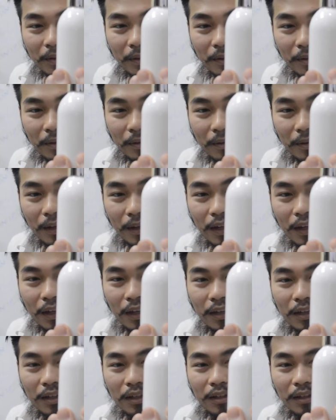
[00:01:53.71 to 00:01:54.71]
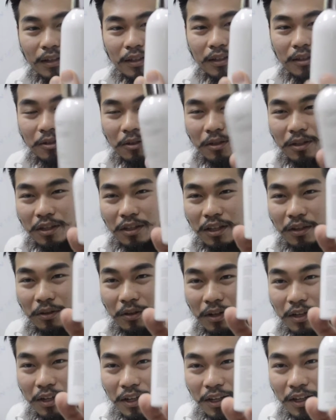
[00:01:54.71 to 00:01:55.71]
Okay? So, hindi to
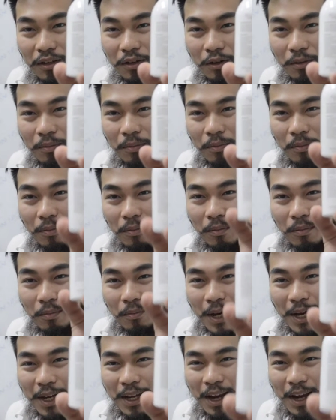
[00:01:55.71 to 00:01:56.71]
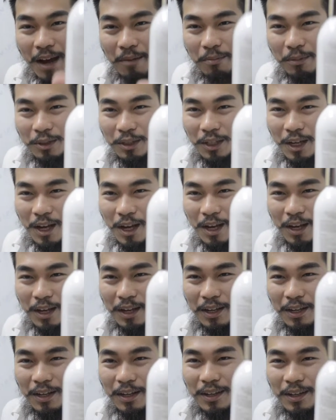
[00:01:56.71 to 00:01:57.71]
iniinom. Panghila mo siya.
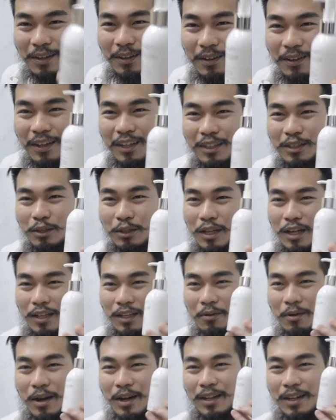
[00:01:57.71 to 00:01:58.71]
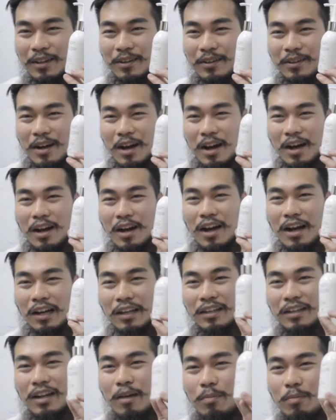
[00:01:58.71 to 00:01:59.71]
Okay? So, tatawagin ko na ang
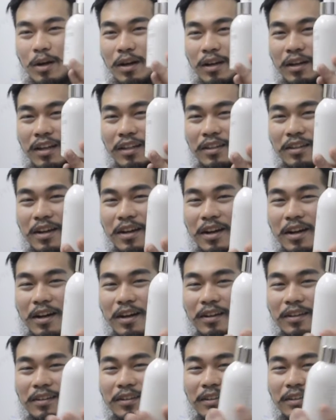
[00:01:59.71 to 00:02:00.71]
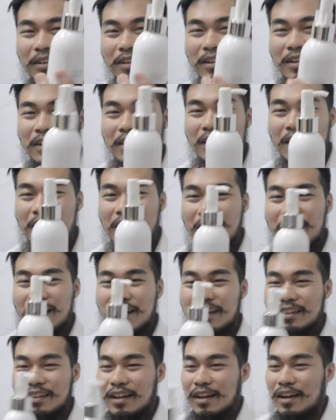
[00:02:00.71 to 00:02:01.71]
aking napakagandang uh,
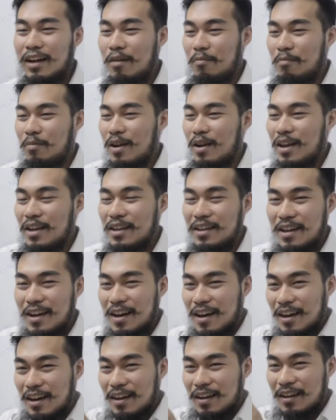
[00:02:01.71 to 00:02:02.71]
taga-apply ng